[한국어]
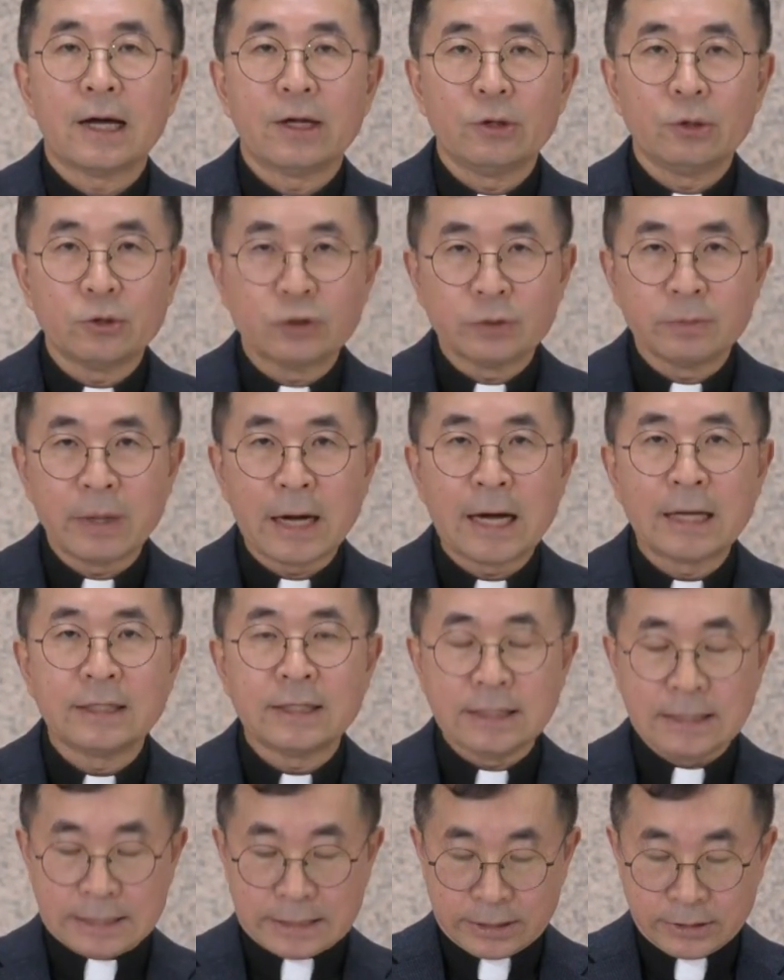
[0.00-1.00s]
요즘
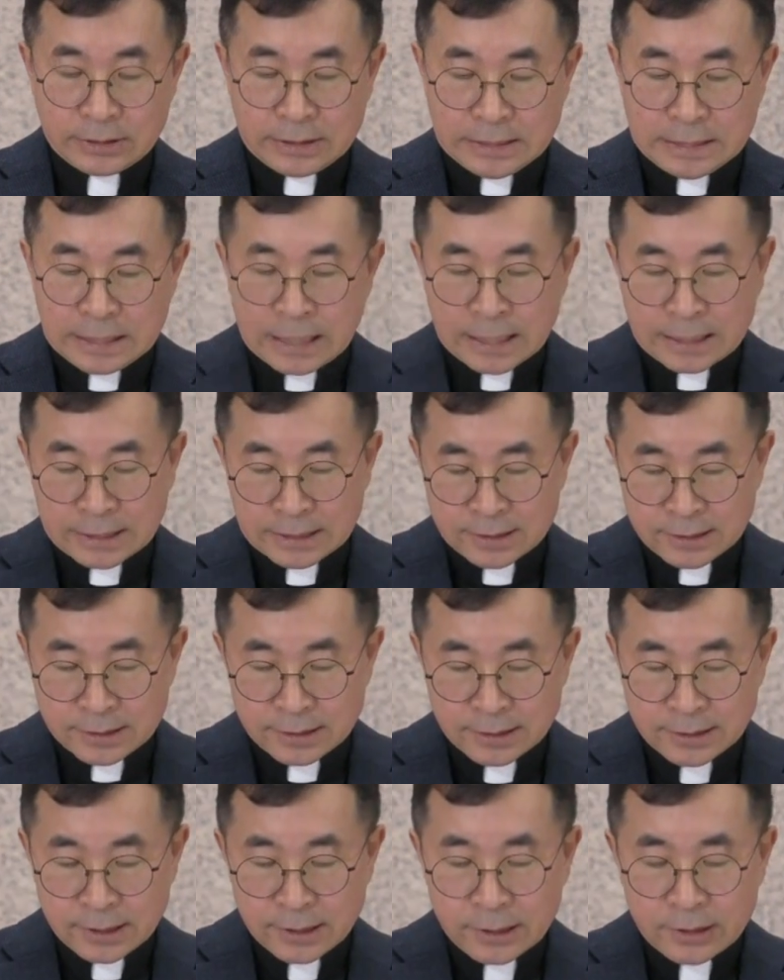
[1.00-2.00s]
하는 그런
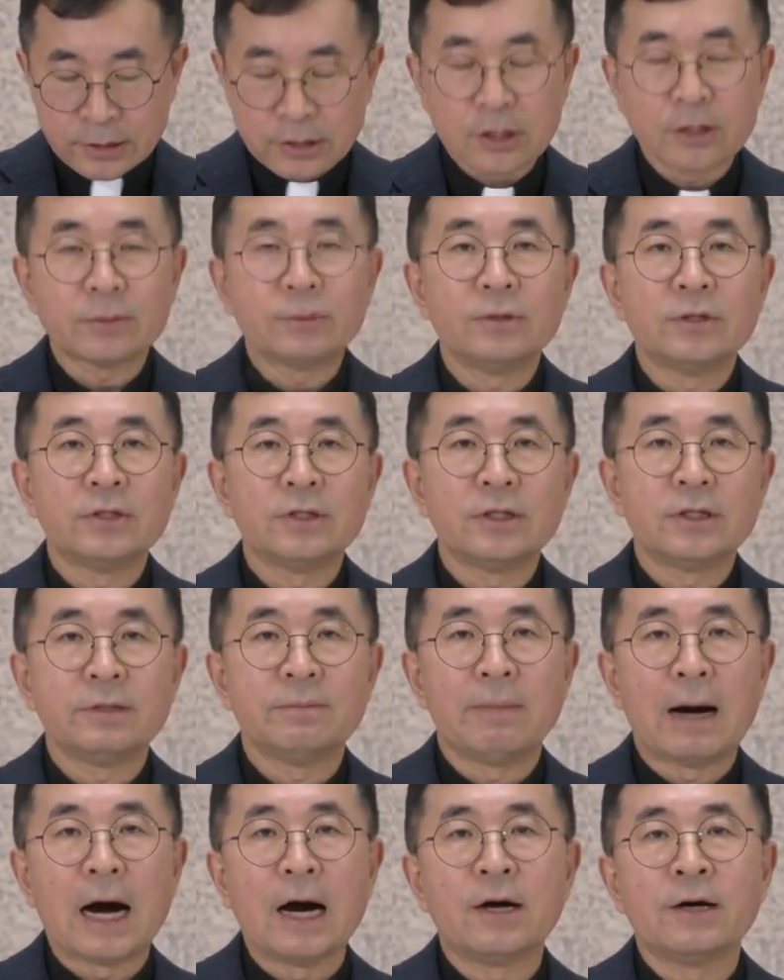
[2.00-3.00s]
이야기들, 여러분들
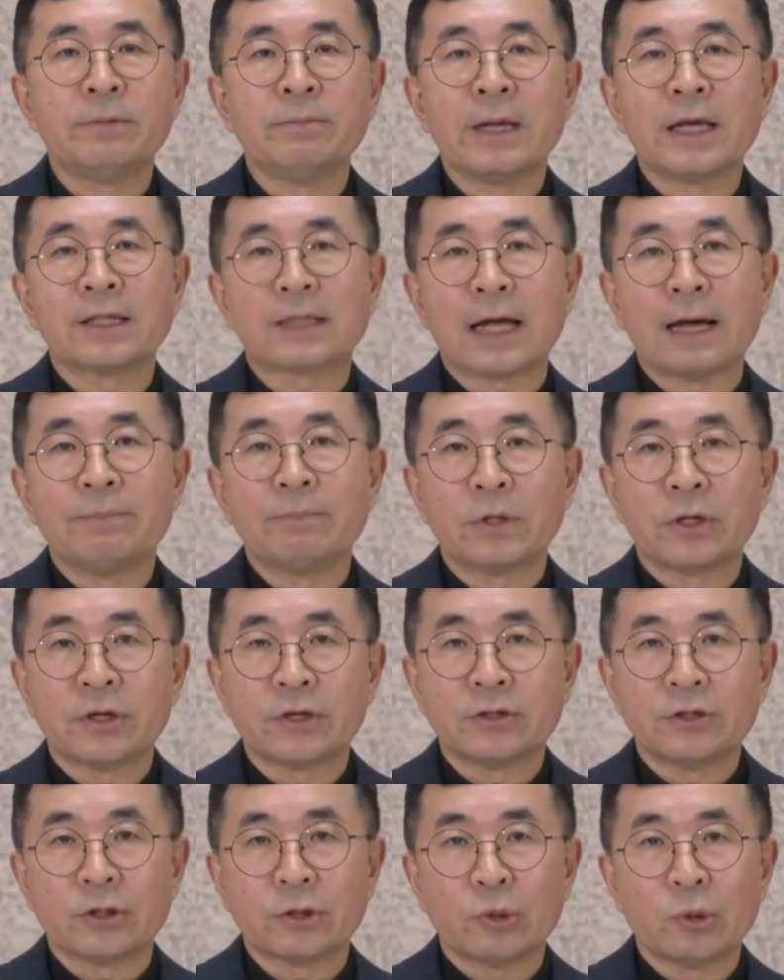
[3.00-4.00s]
마음에
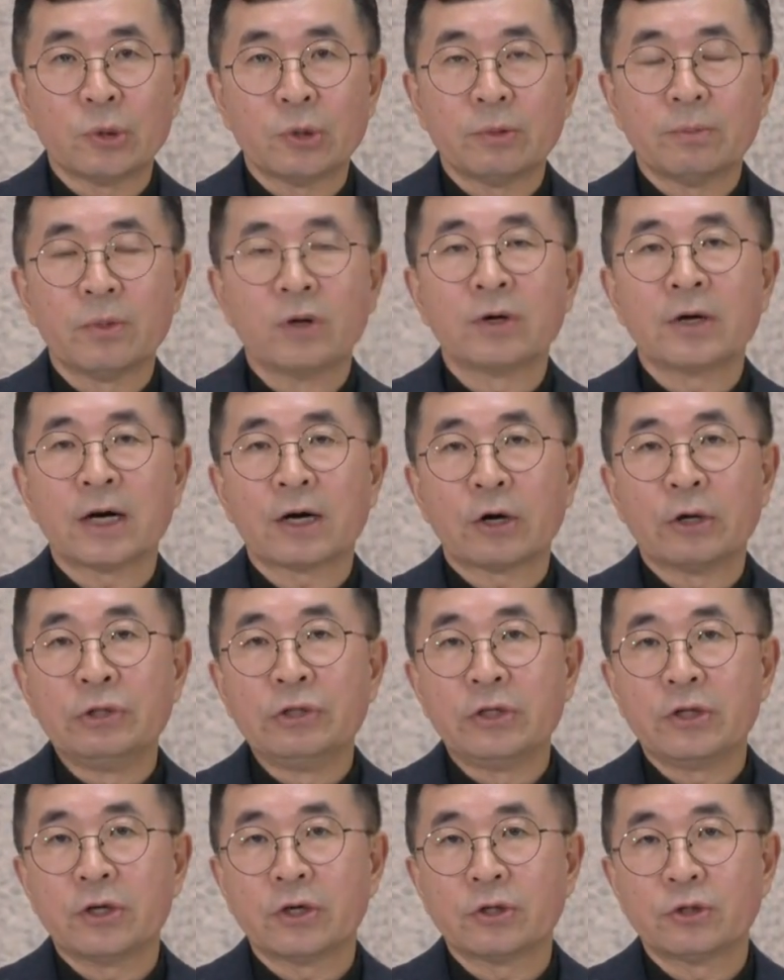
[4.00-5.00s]
담겨지고 뭔가
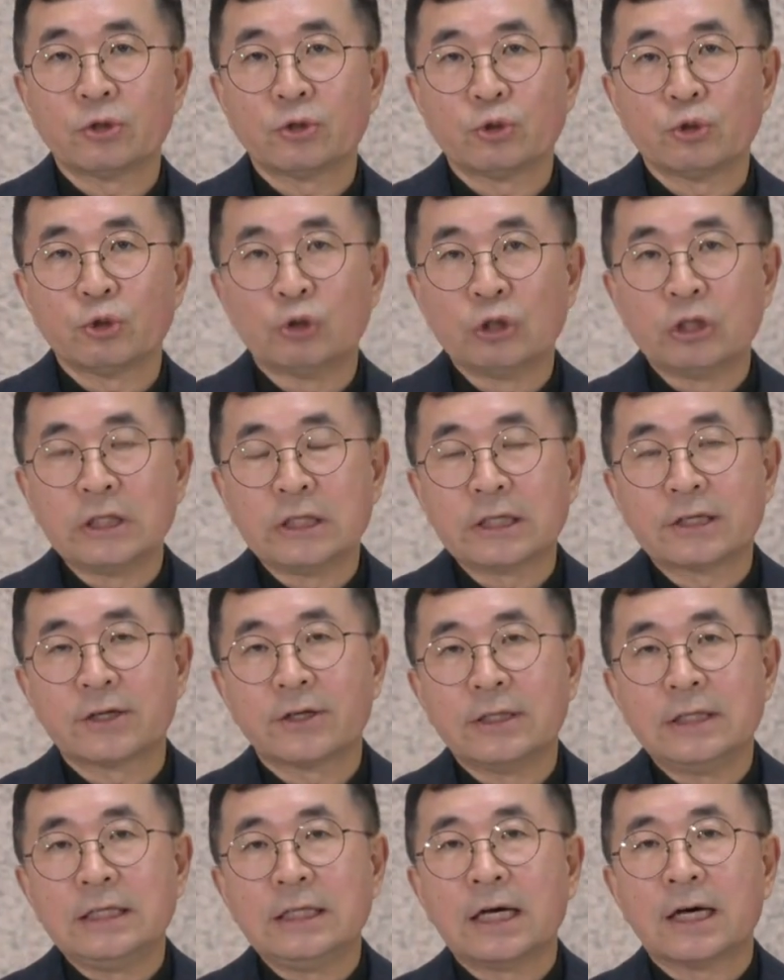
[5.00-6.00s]
건드려주는
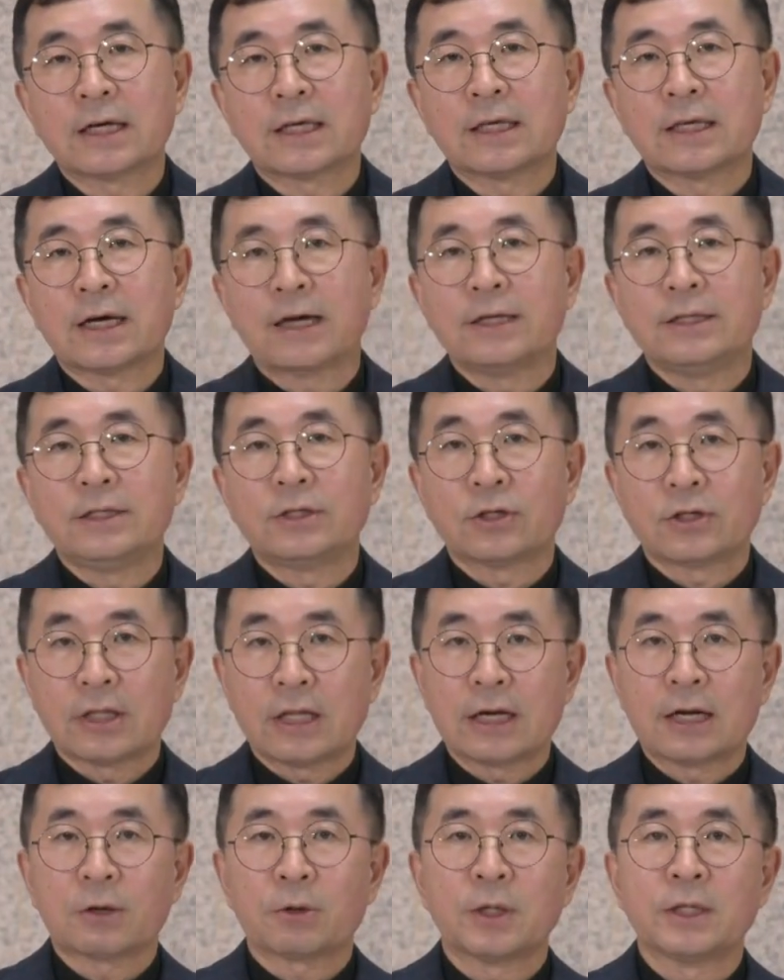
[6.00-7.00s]
그런 이야기가
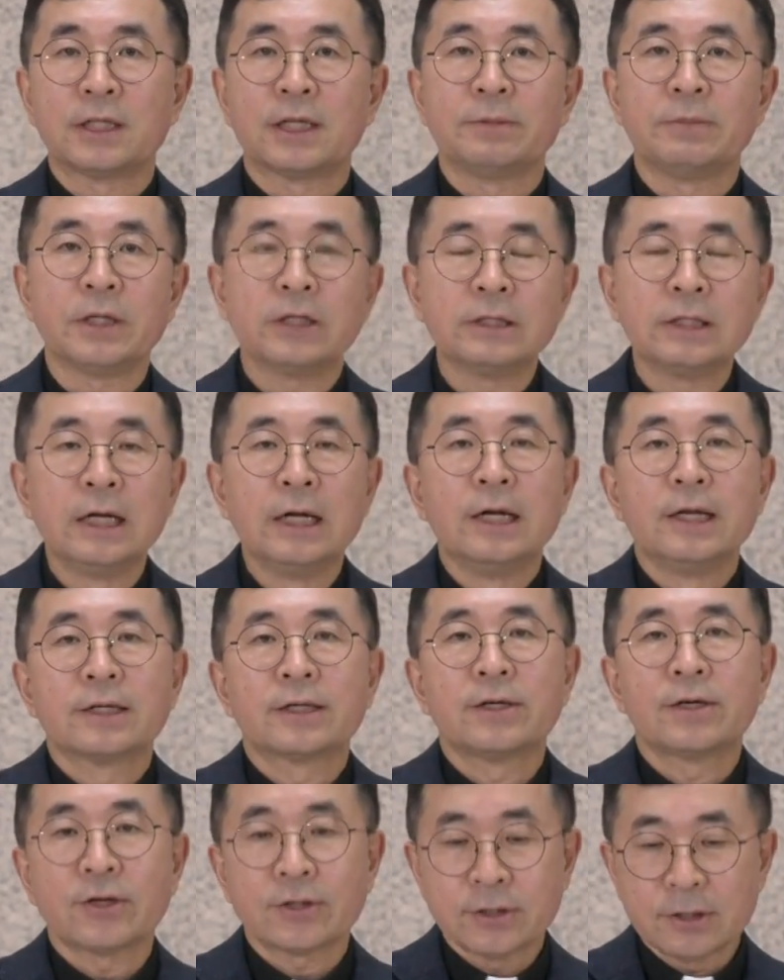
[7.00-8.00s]
있었다라고 한다면
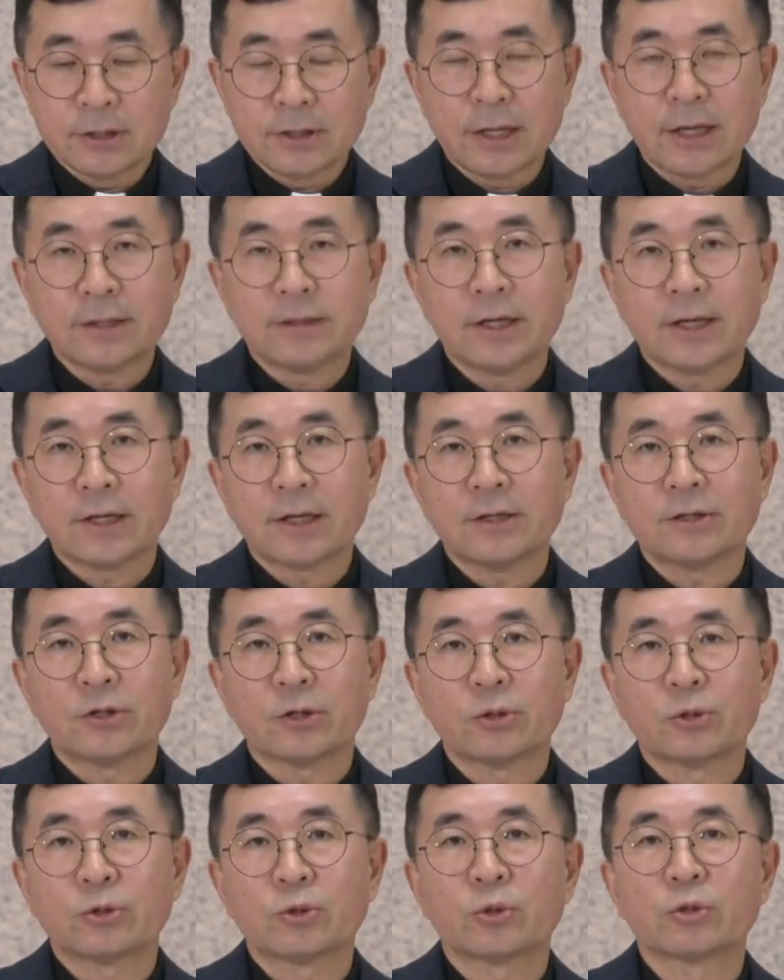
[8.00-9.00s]
그것을
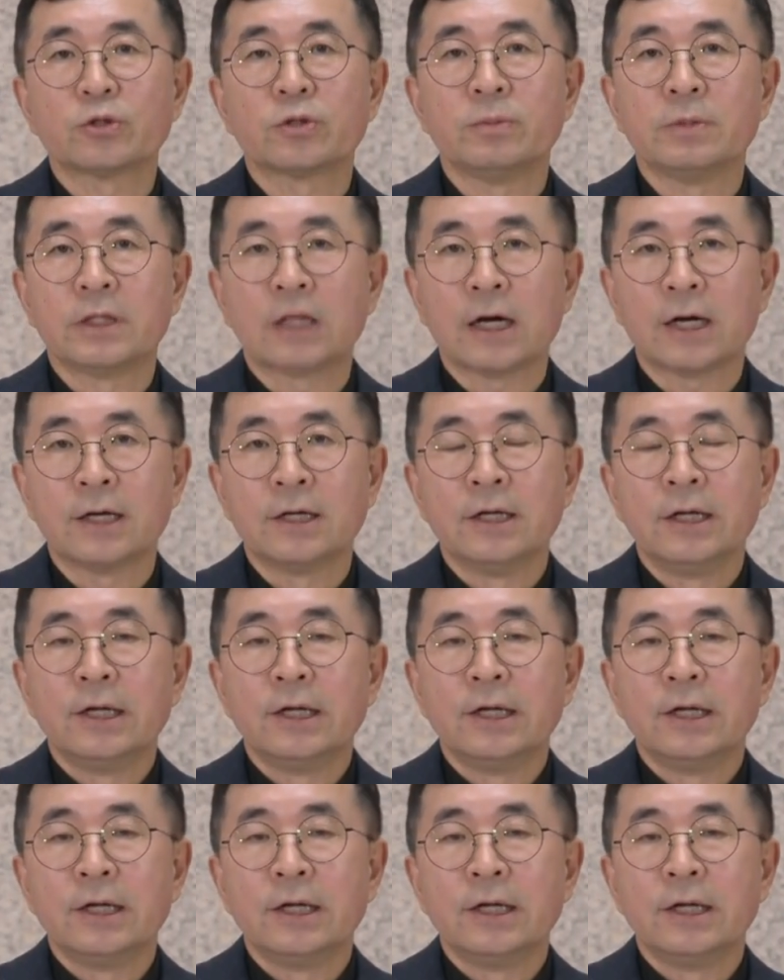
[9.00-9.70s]
되새기셔도 좋습니다.